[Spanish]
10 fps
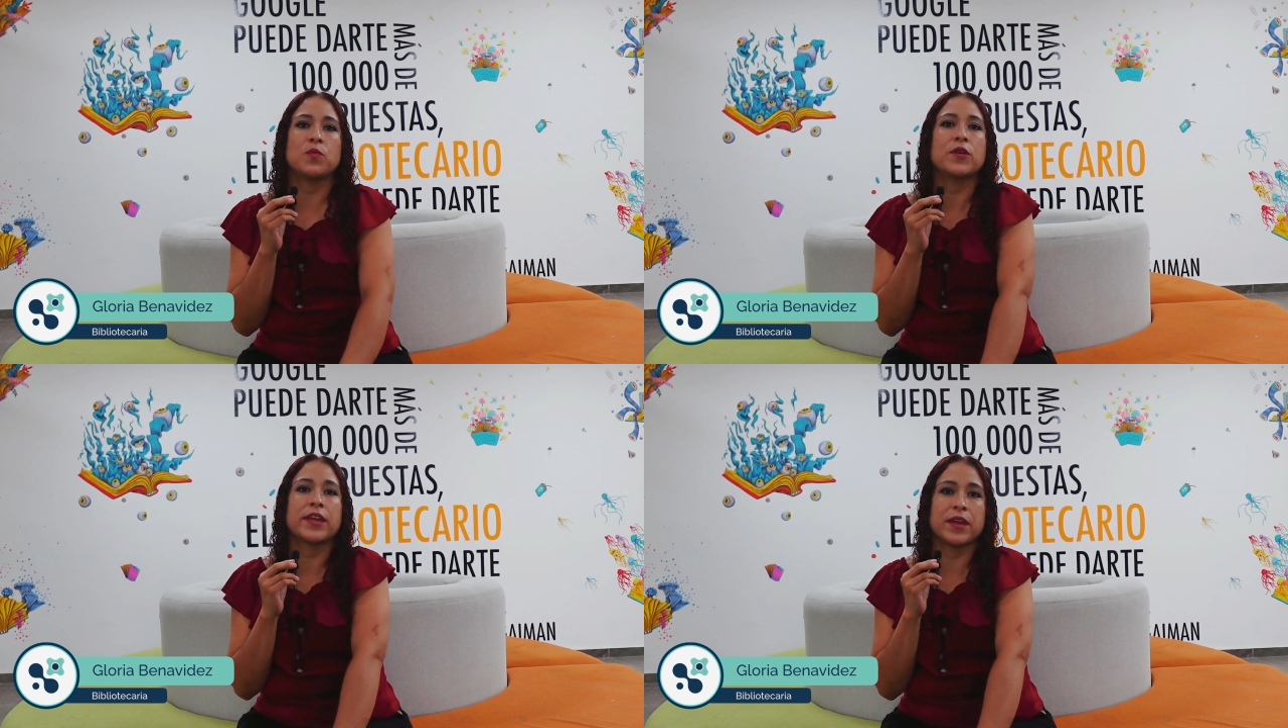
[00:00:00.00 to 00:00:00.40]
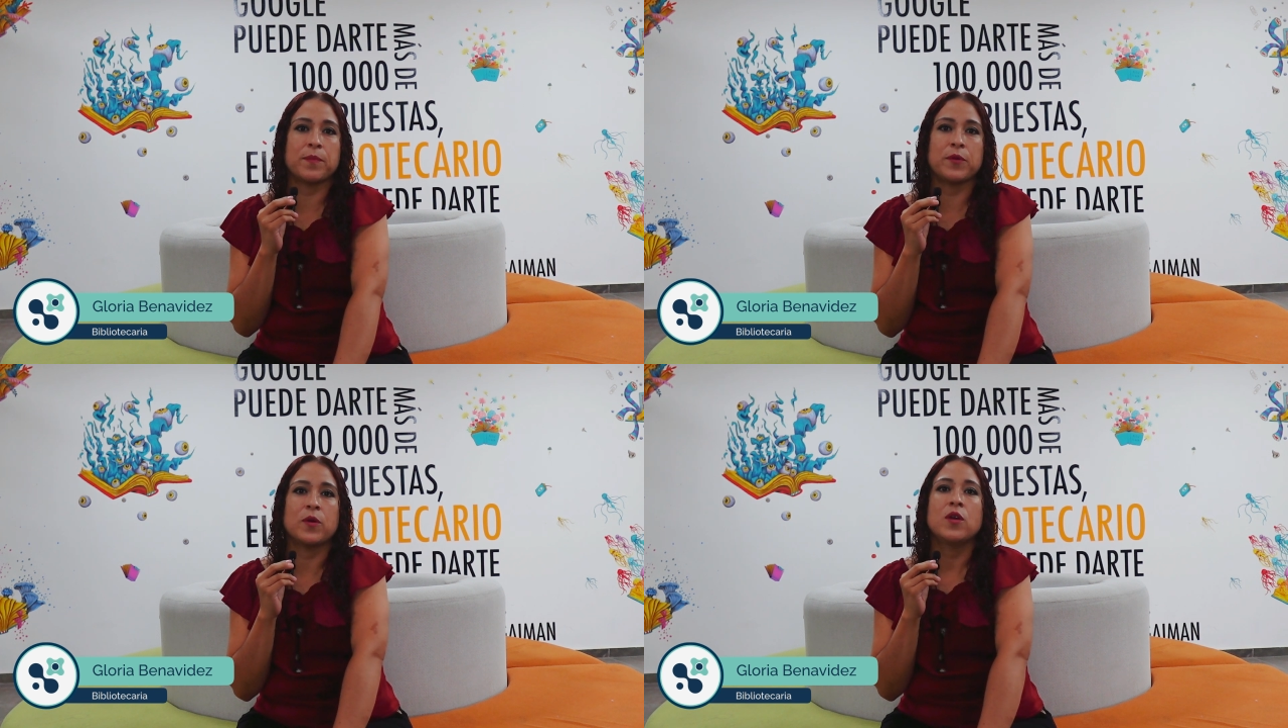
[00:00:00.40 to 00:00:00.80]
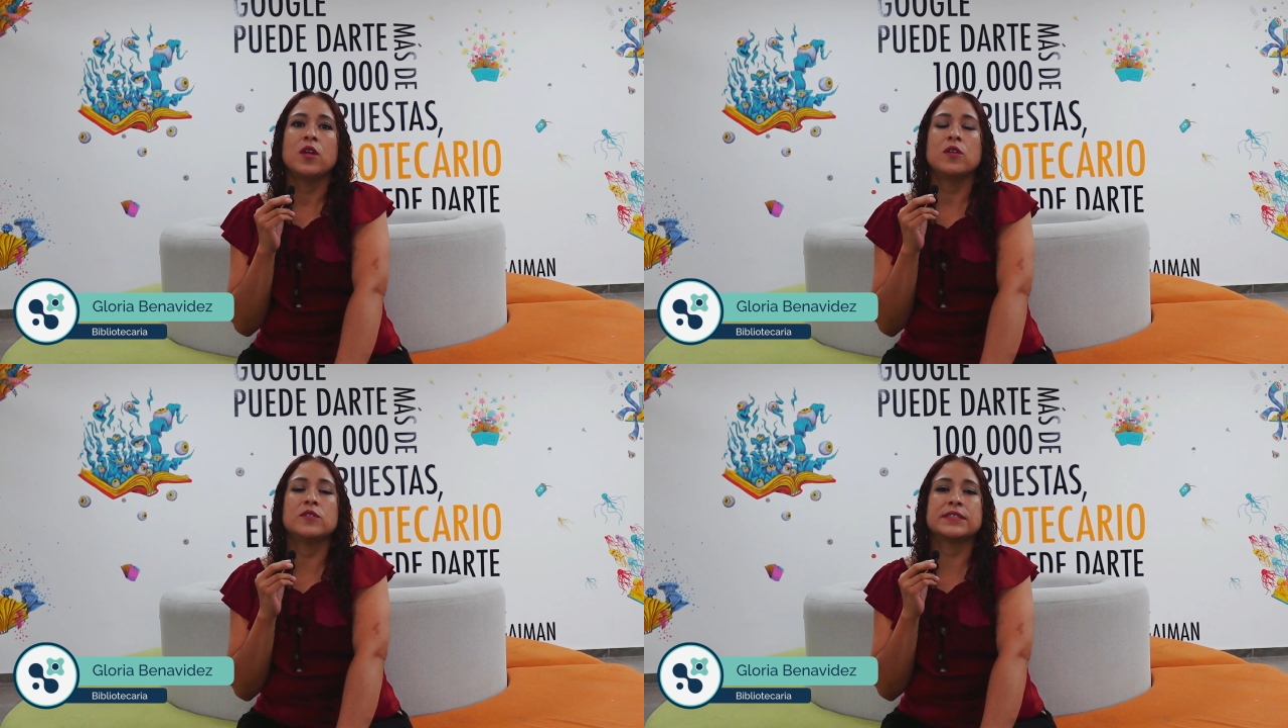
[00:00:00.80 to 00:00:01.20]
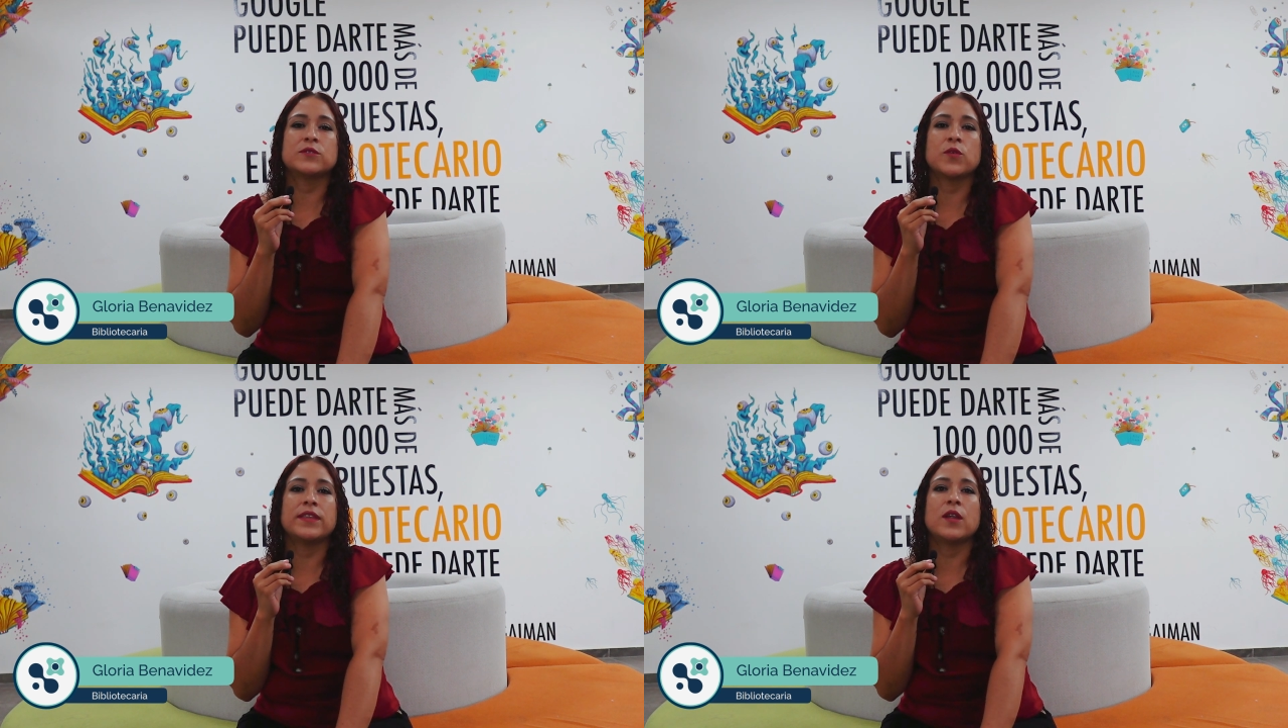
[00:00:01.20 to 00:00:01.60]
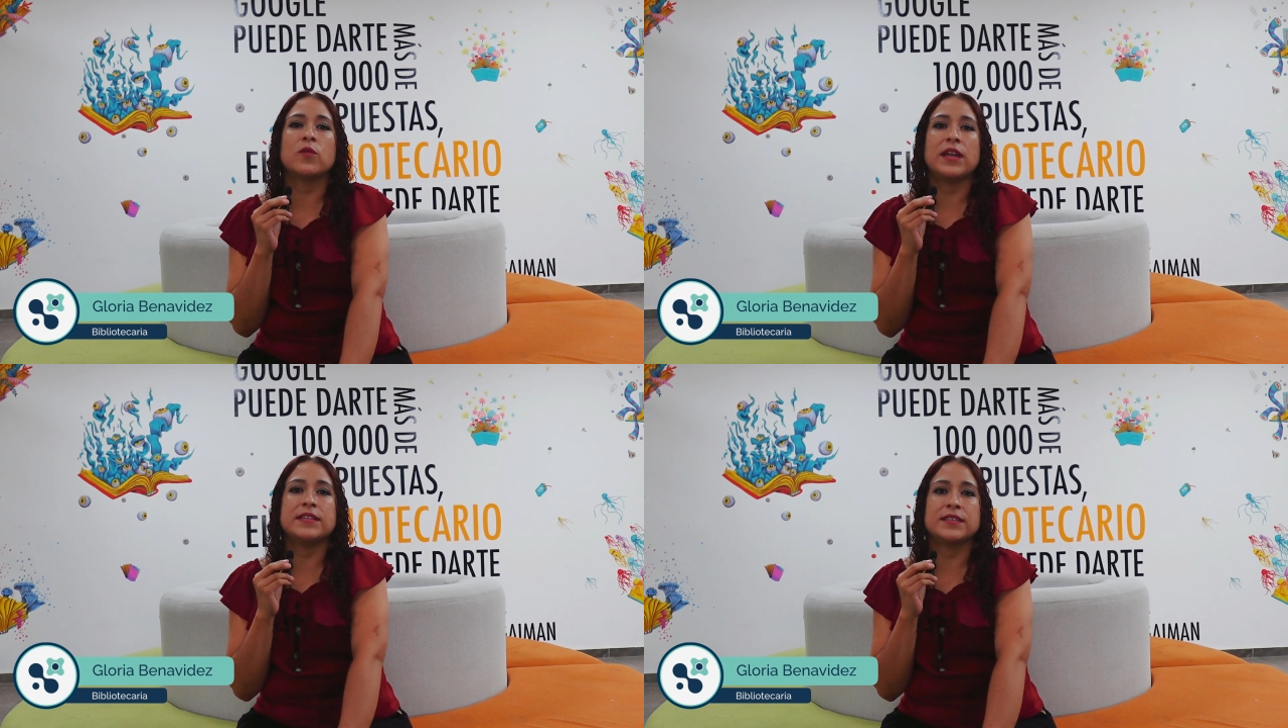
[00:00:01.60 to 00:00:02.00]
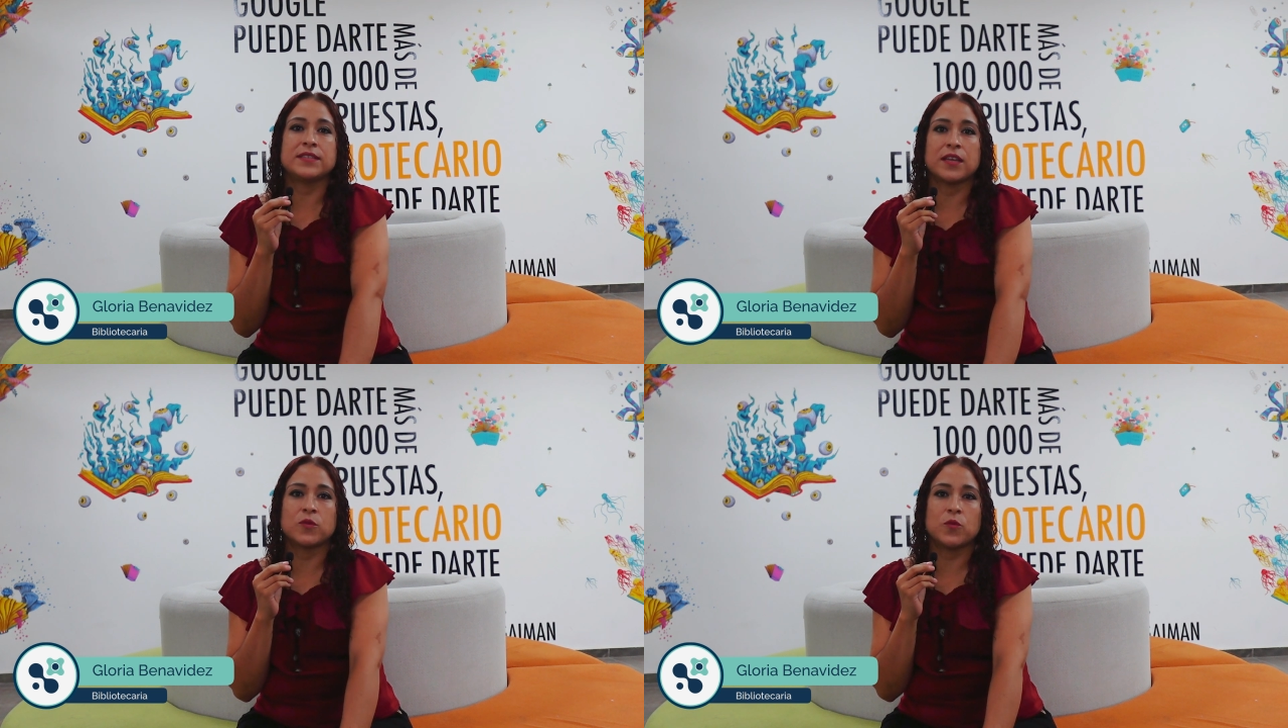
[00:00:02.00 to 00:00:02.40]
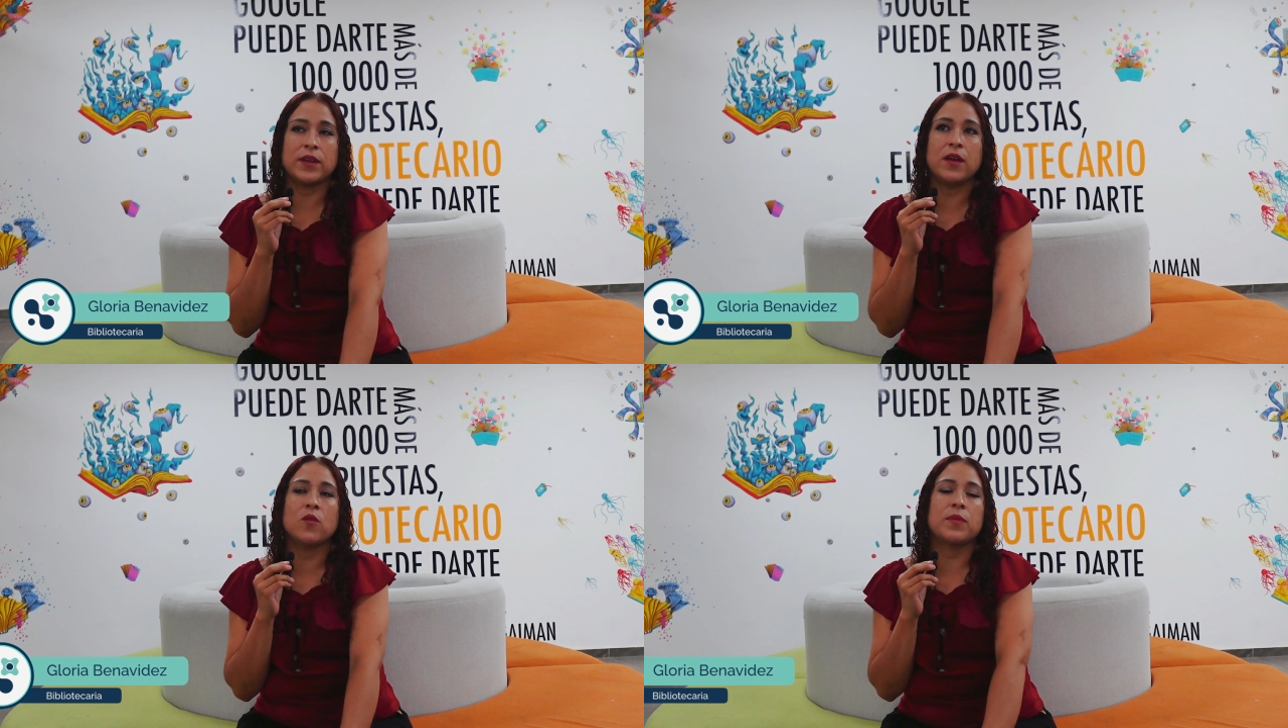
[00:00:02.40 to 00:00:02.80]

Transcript: Por ejemplo, los que estudian alguna licenciatura